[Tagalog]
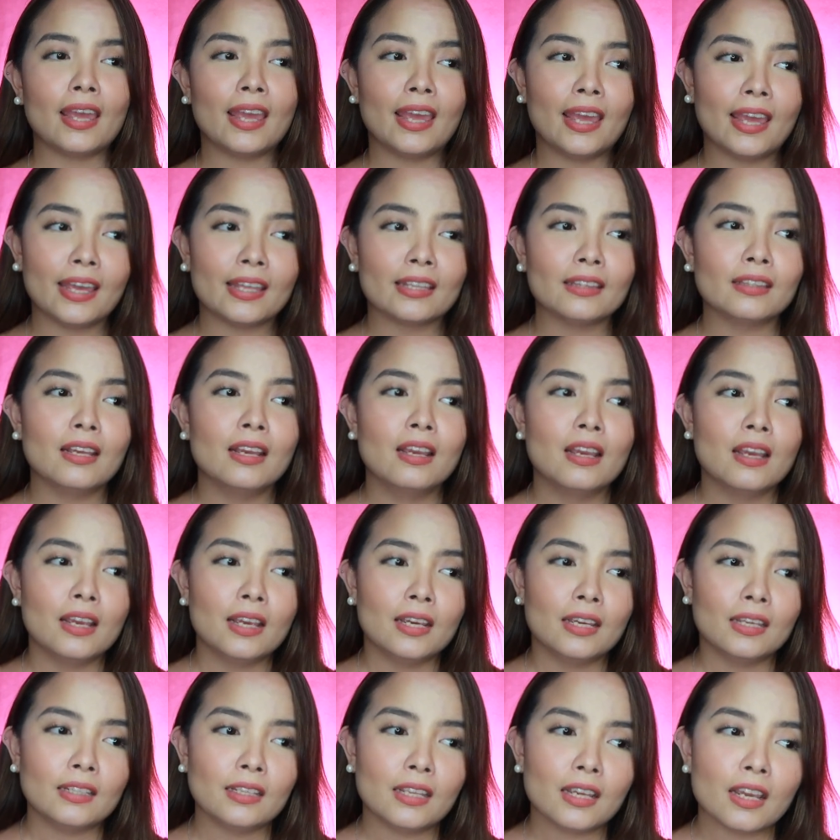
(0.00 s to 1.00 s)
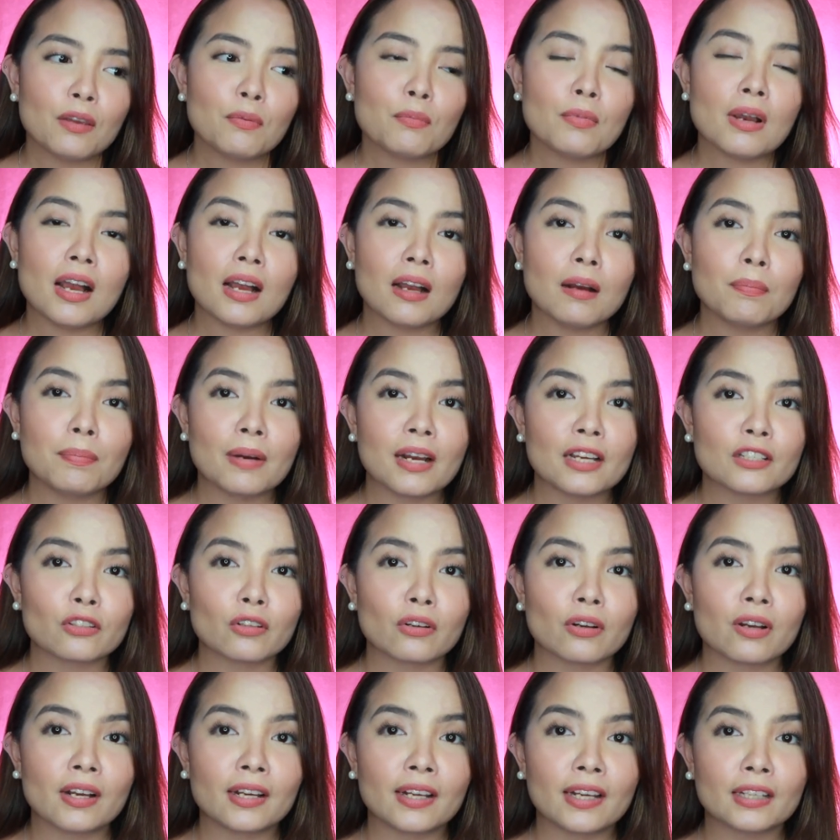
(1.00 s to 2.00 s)
And hindi kayo
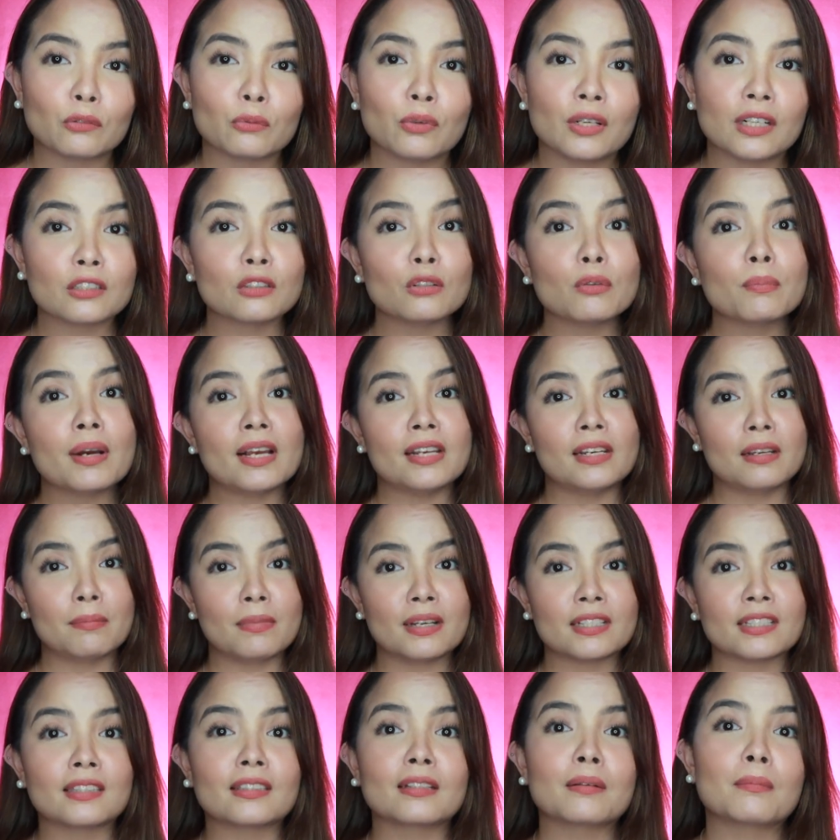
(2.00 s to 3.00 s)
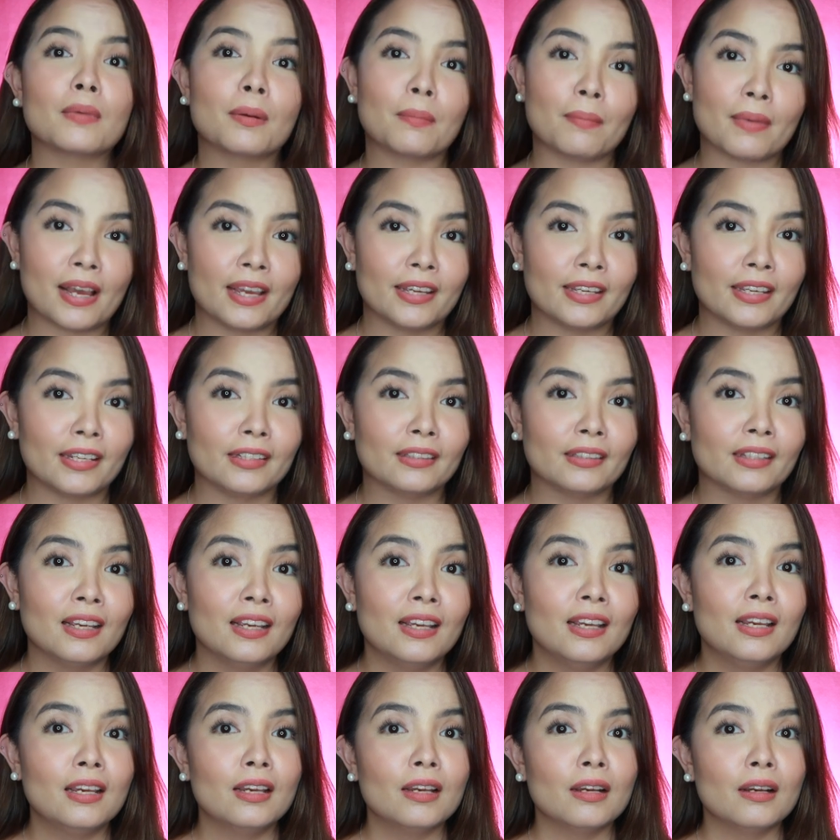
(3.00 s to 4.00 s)
makakapasok hanggat walang lumalabas at nagbabayad
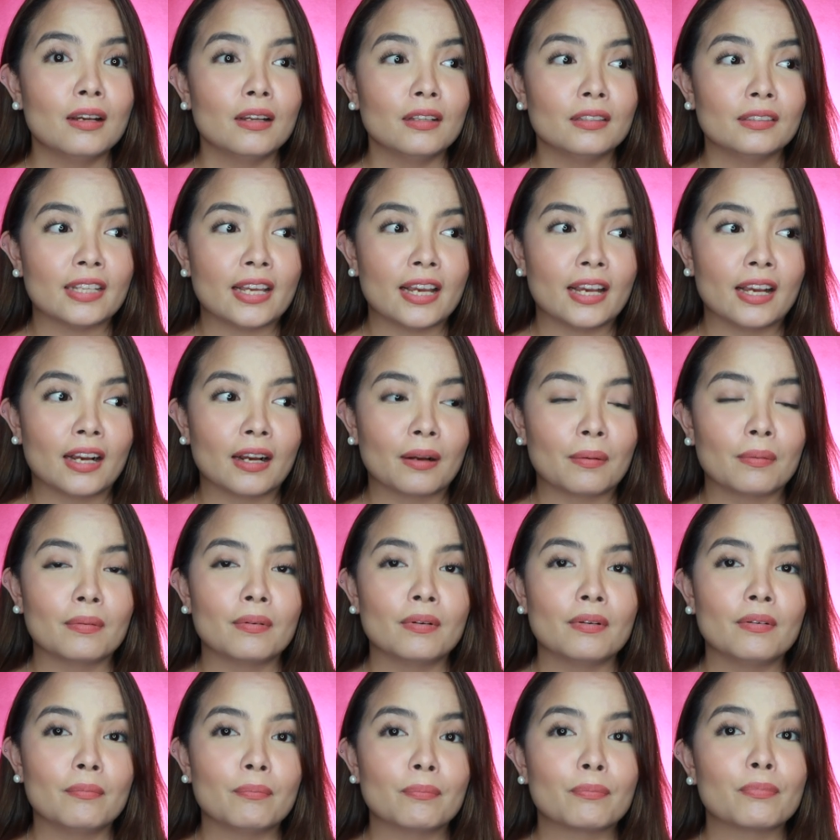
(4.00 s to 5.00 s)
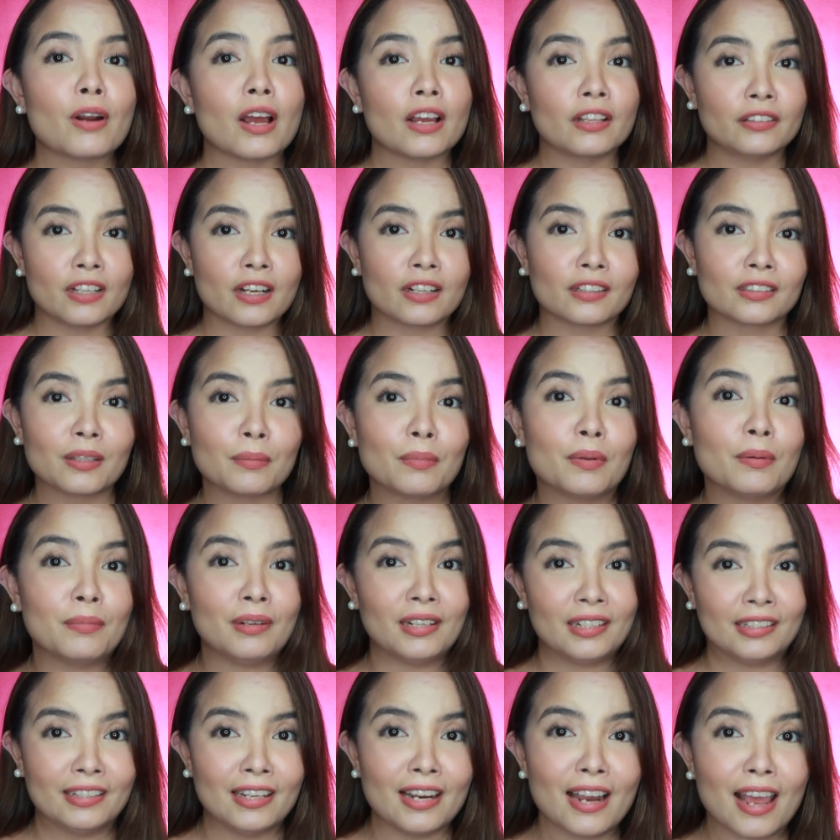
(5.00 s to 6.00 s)
ng product na
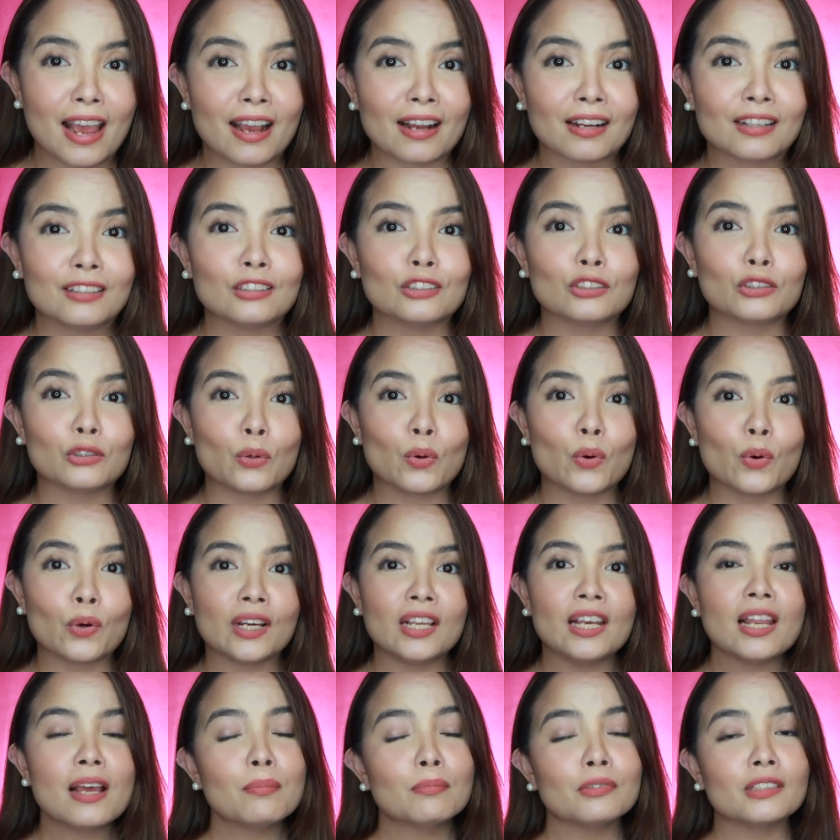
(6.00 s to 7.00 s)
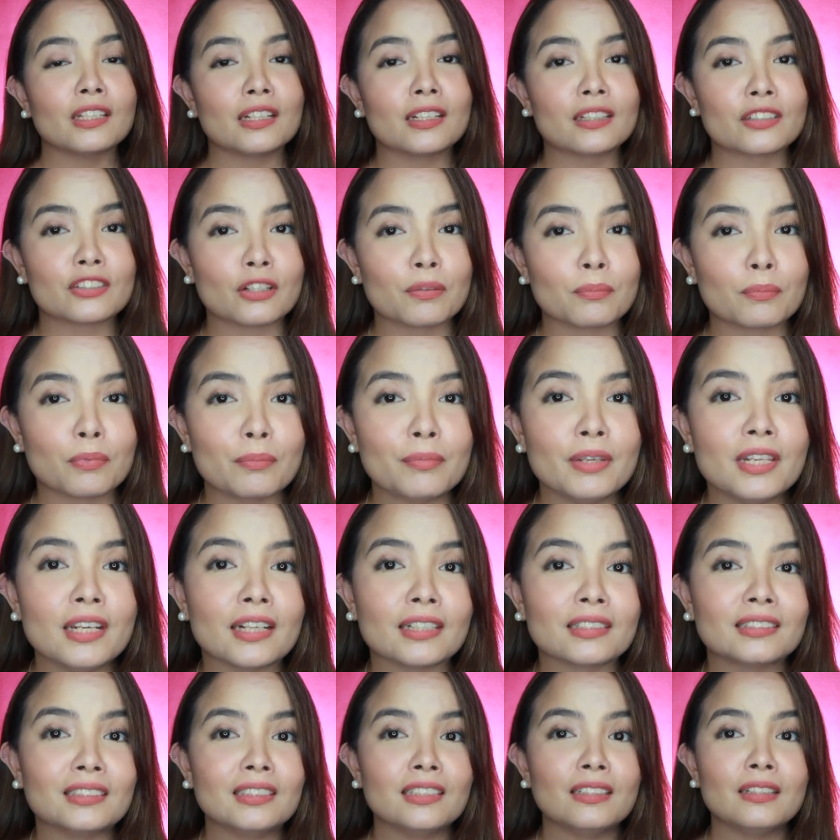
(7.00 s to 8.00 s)
bibili nila. So, kailangan mo talaga siyang
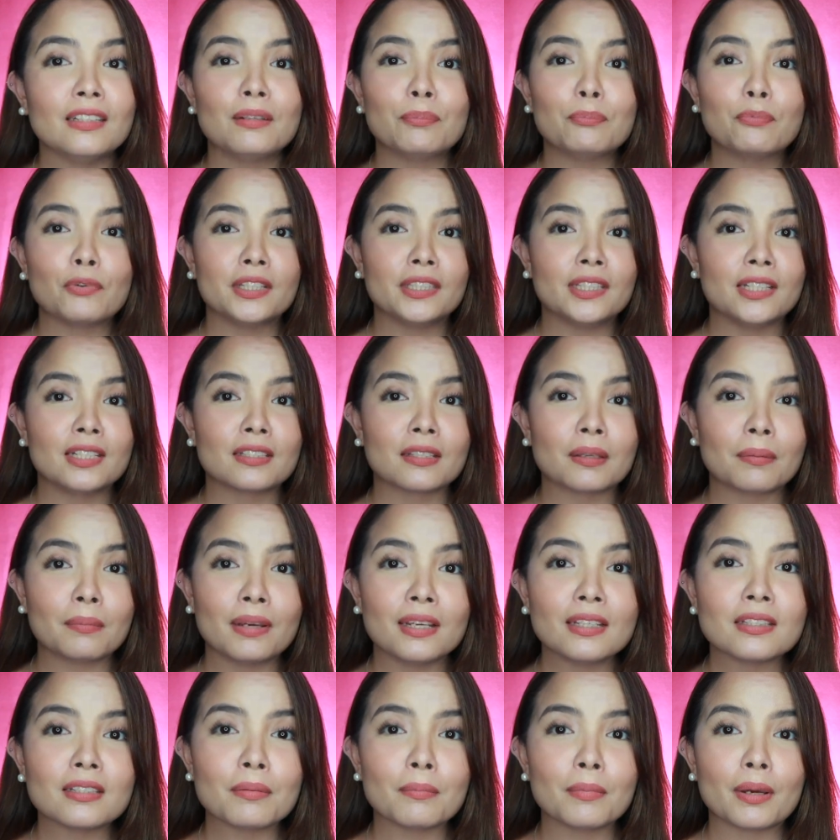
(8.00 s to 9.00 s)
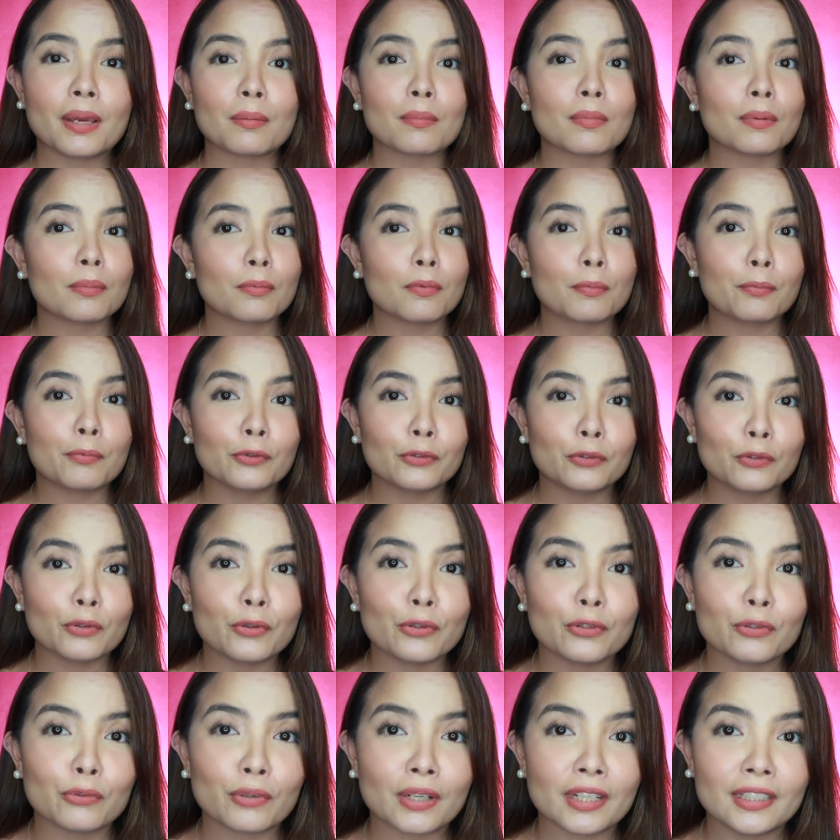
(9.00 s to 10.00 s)
pumila kasi hindi pwedeng sabay-sabay
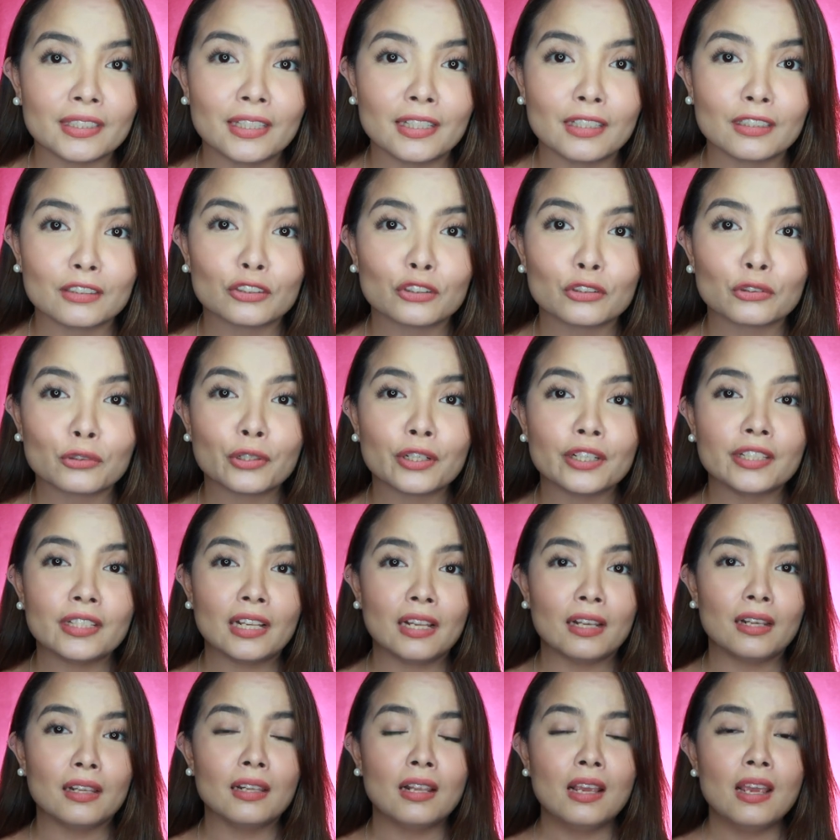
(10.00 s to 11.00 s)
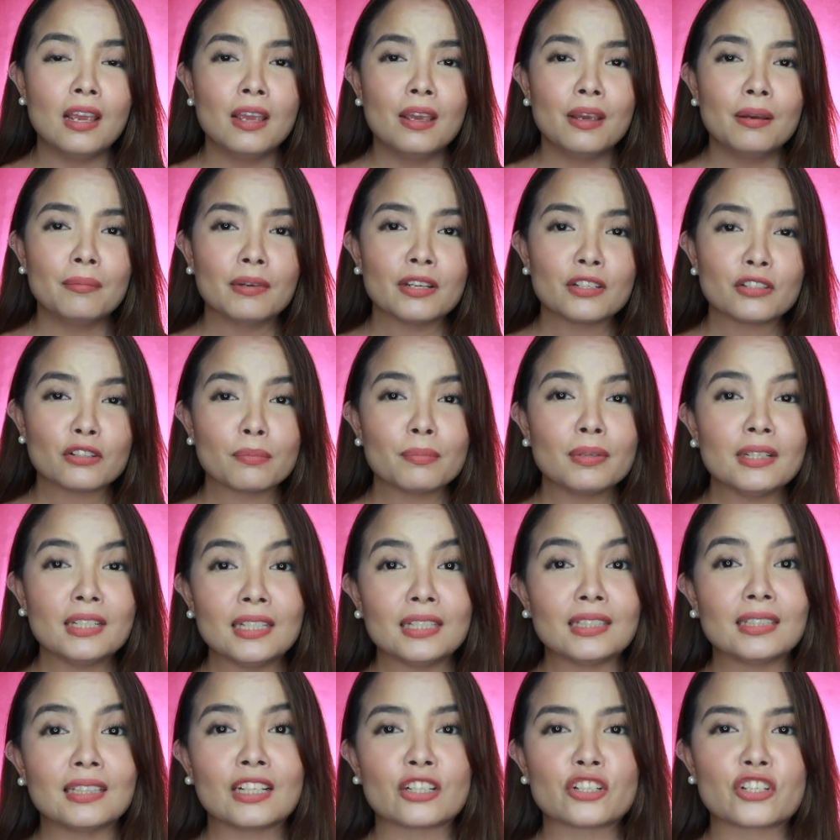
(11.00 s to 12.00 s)
mapupuno yung kanilang store dahil medyo
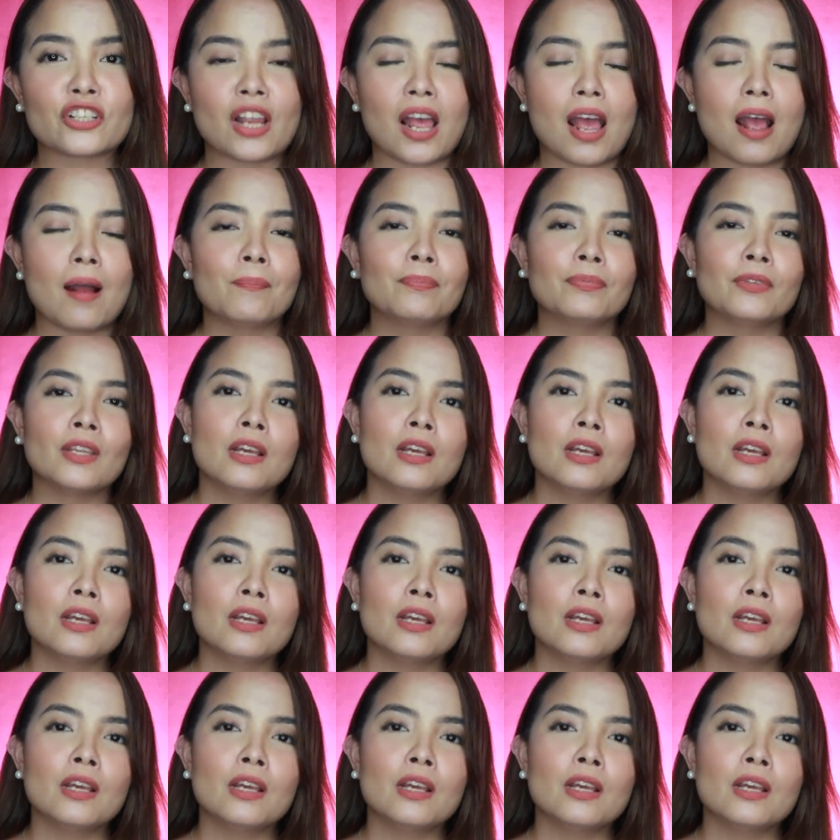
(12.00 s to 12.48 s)
maliit lang siya.